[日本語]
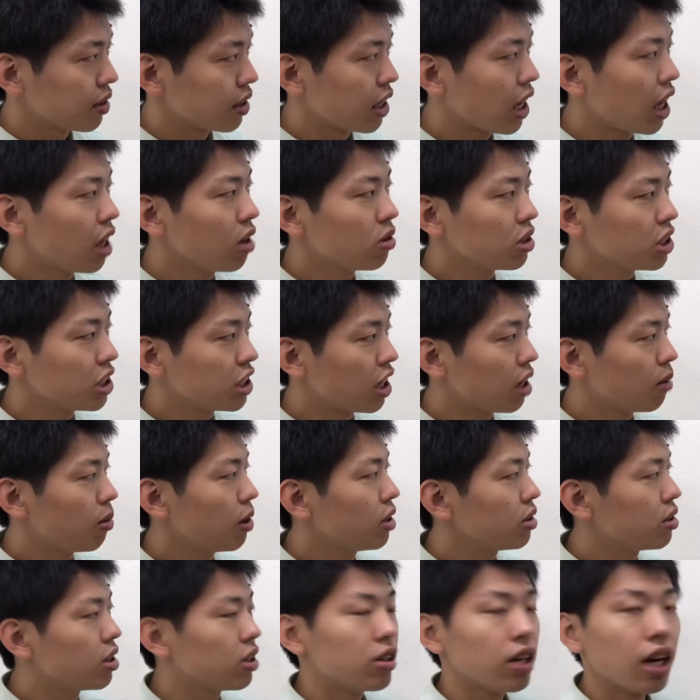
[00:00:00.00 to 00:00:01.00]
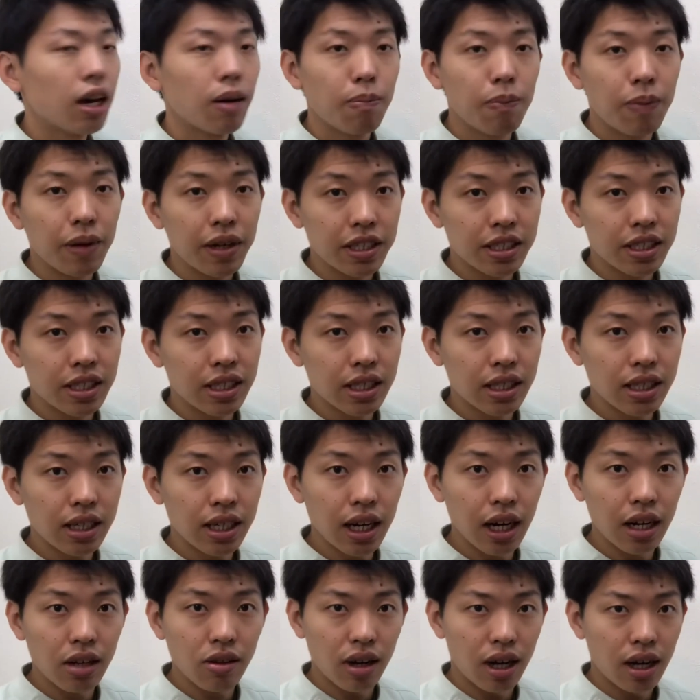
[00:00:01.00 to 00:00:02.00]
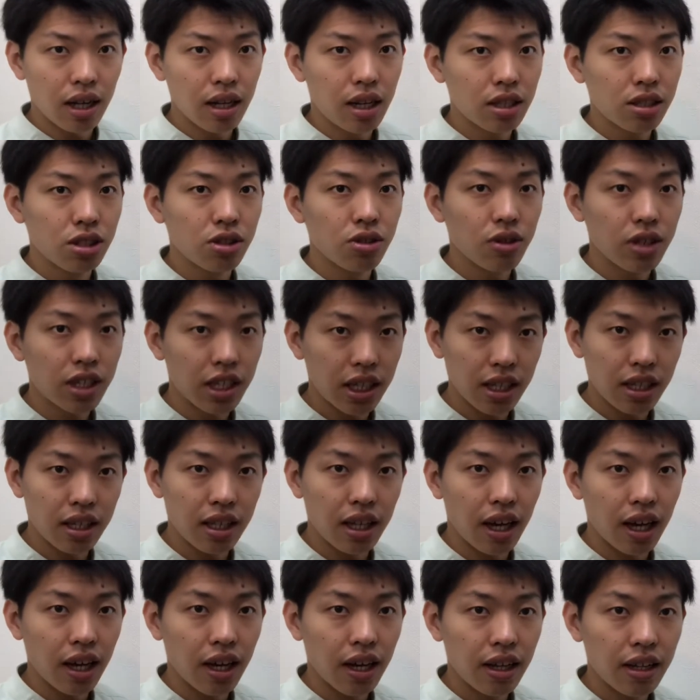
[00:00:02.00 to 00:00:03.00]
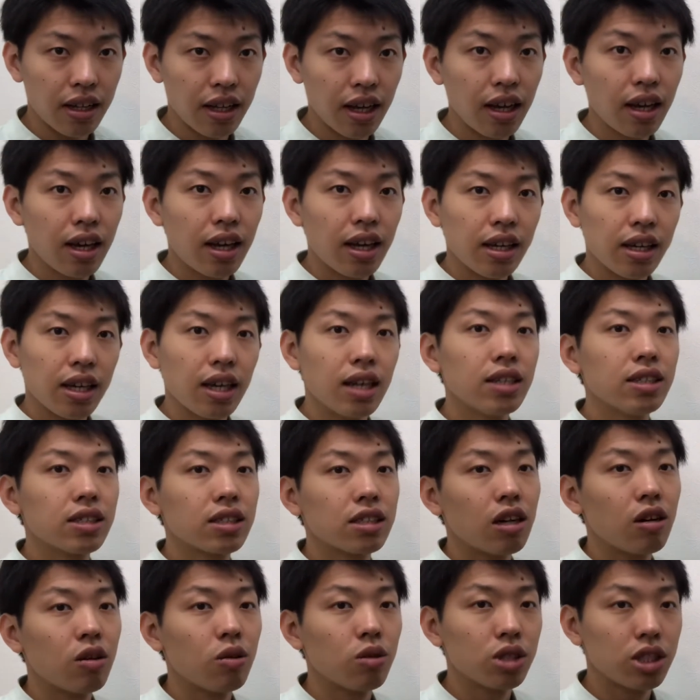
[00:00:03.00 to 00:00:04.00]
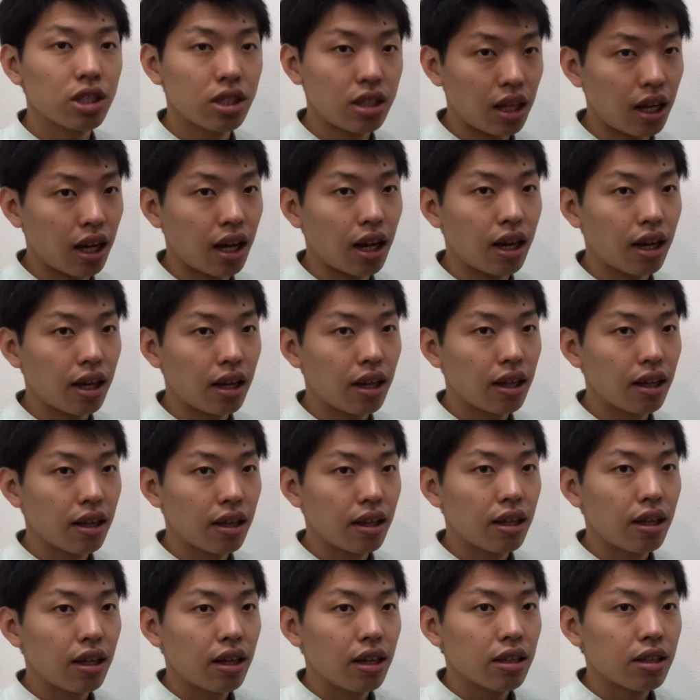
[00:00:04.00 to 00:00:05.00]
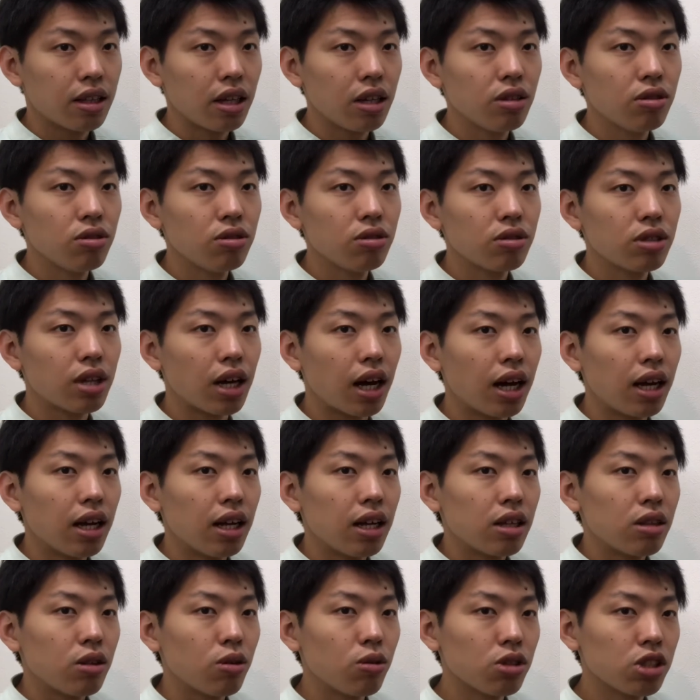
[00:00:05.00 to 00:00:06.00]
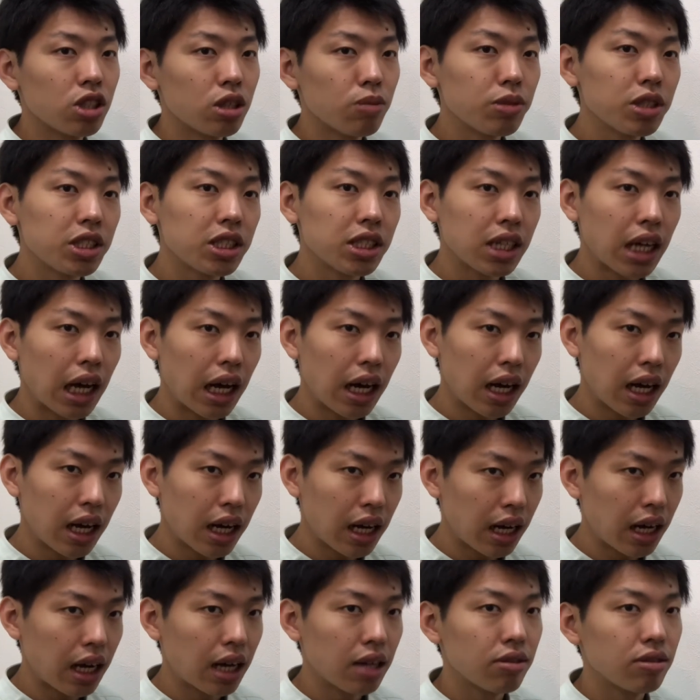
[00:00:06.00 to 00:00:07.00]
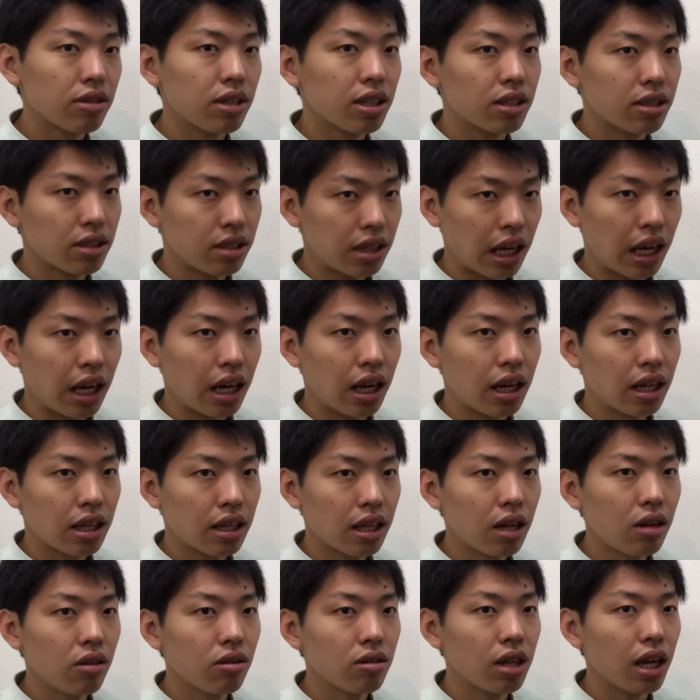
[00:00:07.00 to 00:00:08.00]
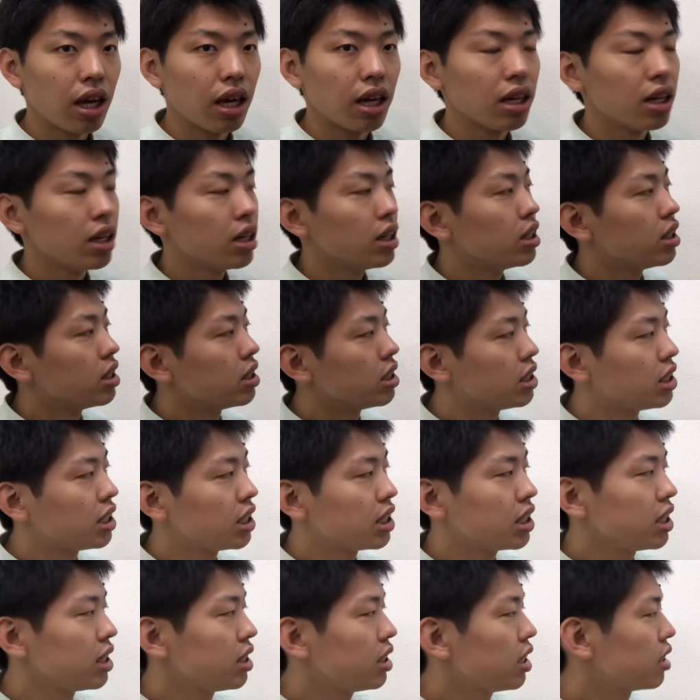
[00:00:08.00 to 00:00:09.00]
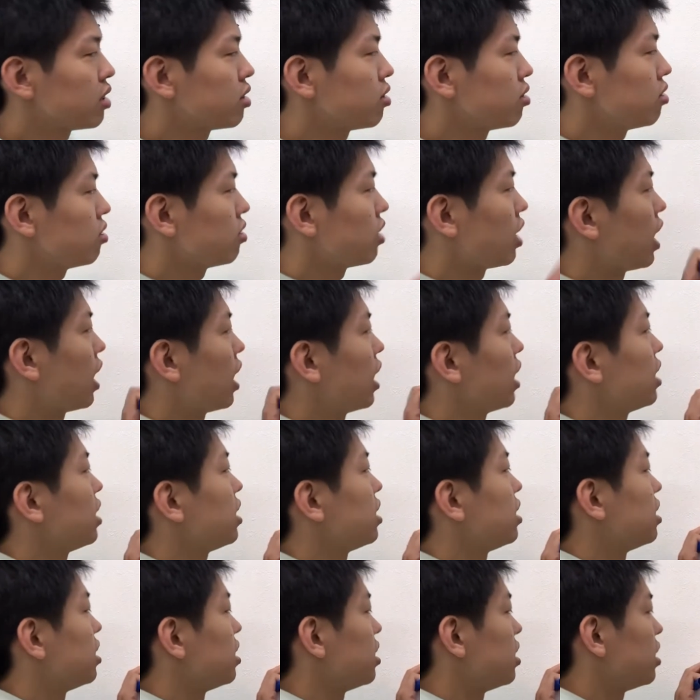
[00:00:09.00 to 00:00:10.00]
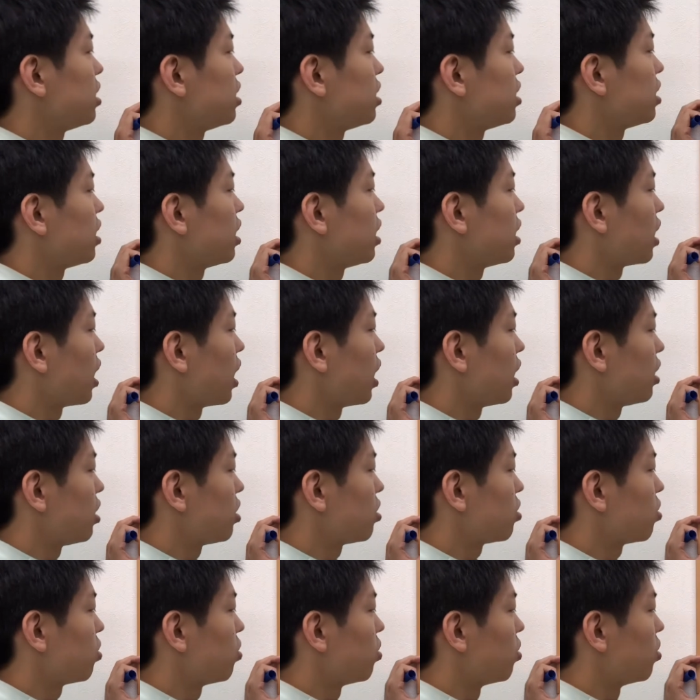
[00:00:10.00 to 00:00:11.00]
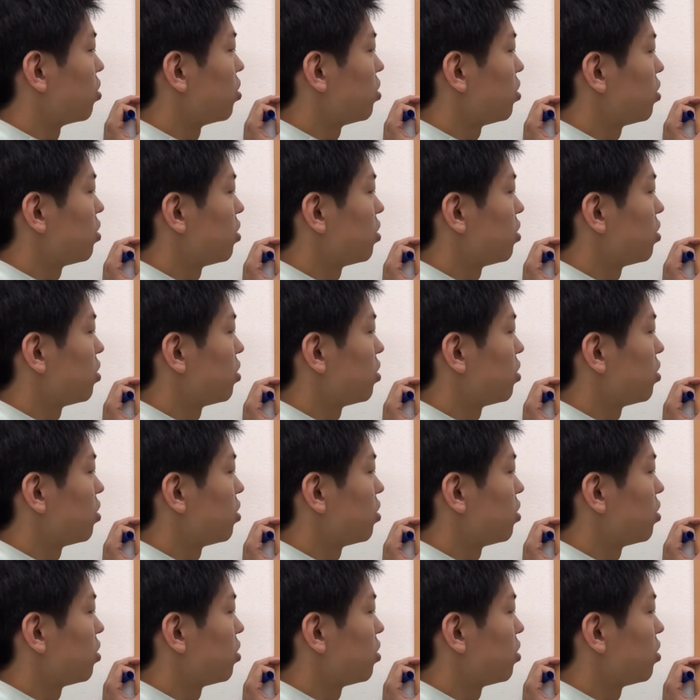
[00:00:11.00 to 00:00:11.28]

原因を調べるっていうのはやっぱりしっかりと話を聞いてで検査をしてっていう風などうしても時間がかかるんですねなので自費でする範囲でないと